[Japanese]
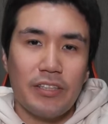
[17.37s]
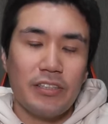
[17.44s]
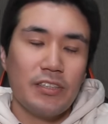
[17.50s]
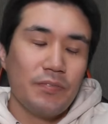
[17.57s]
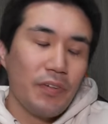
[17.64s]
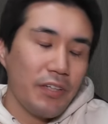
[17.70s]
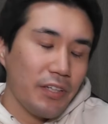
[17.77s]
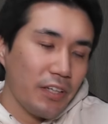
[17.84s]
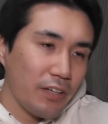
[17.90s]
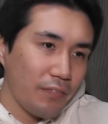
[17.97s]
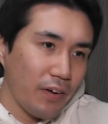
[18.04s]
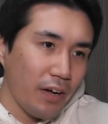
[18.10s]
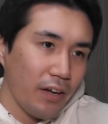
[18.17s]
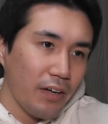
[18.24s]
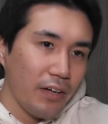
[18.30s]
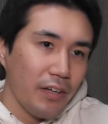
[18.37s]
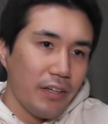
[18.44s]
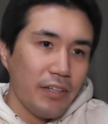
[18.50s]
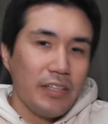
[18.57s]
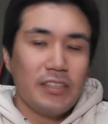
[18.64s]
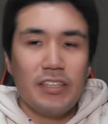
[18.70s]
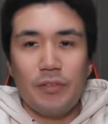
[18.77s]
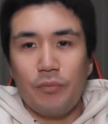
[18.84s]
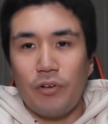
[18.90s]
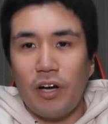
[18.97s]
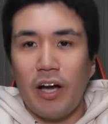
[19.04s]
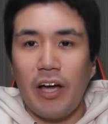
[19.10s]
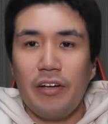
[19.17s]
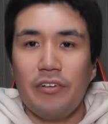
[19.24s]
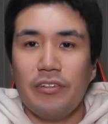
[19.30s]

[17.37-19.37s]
スーパーに行けばいつでも買